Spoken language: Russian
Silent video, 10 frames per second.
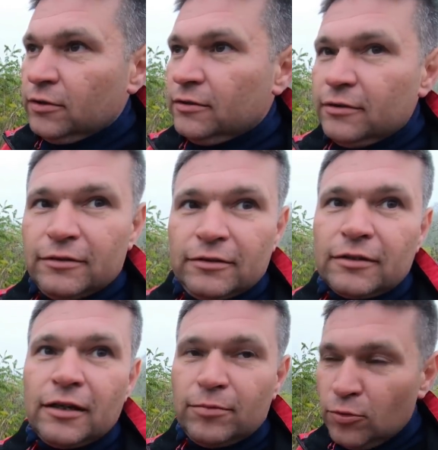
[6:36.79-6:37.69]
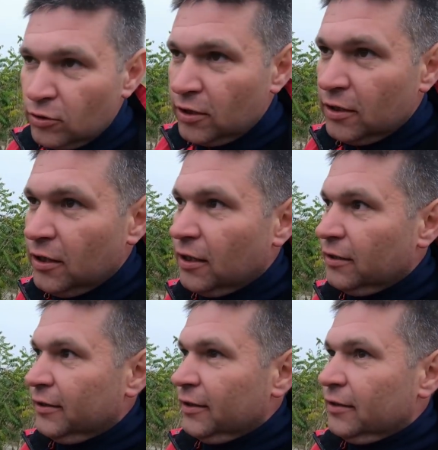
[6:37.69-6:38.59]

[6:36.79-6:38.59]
многие здесь на Как Днестре. многие, да. Да, да.